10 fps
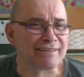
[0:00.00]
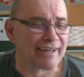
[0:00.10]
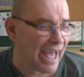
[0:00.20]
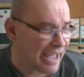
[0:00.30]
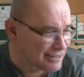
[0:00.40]

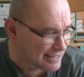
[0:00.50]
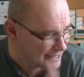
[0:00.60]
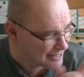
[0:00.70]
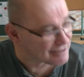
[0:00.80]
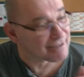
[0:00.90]
3
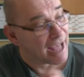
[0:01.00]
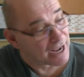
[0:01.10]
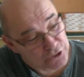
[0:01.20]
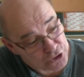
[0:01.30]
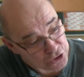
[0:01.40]
deiner
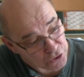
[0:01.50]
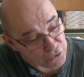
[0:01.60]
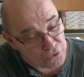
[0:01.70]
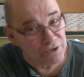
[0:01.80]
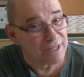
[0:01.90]

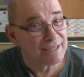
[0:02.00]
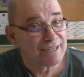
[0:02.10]
Trax-Show,